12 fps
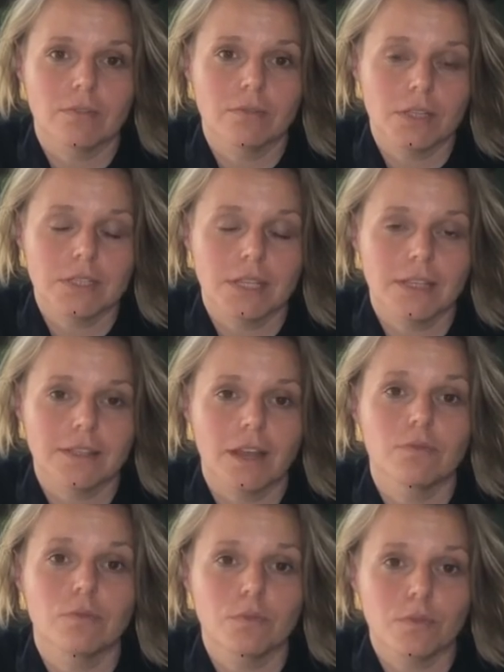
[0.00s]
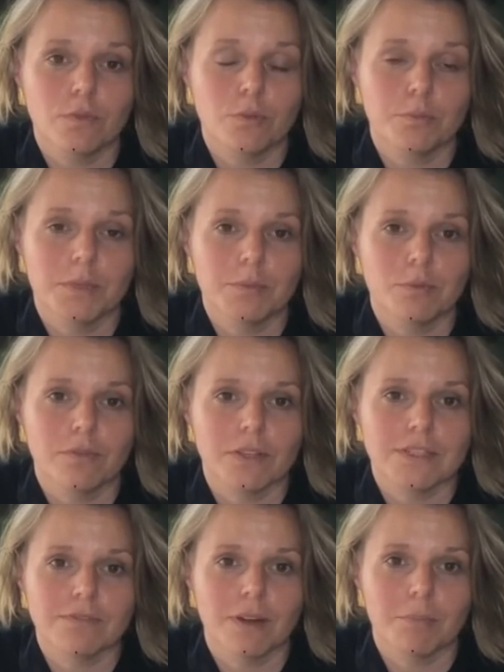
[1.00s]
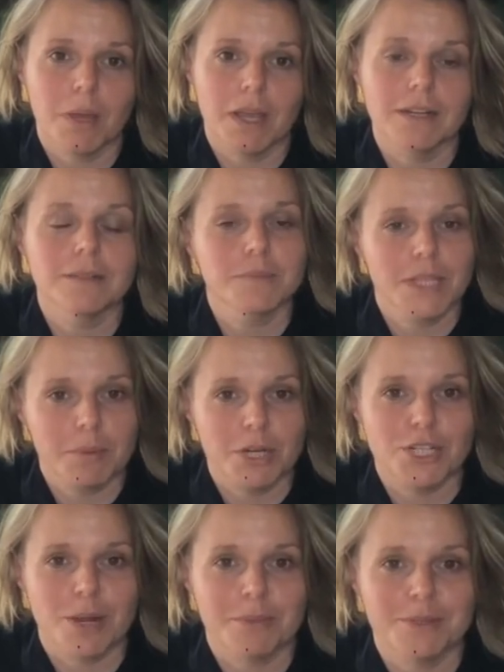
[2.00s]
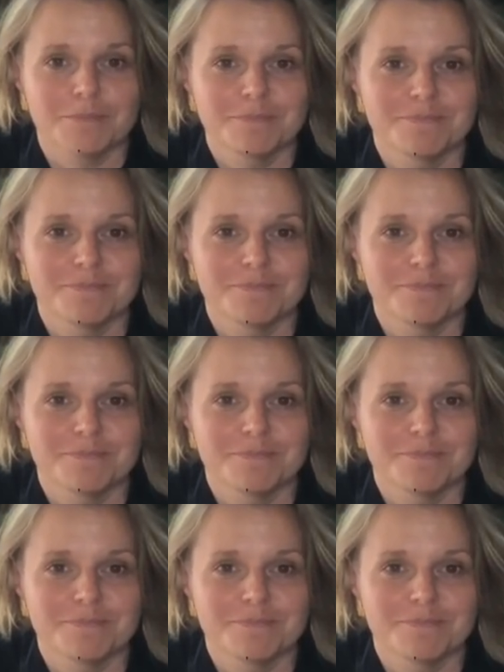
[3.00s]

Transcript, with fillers: Więcej na www.bigbookfestival.pl. Zapraszamy.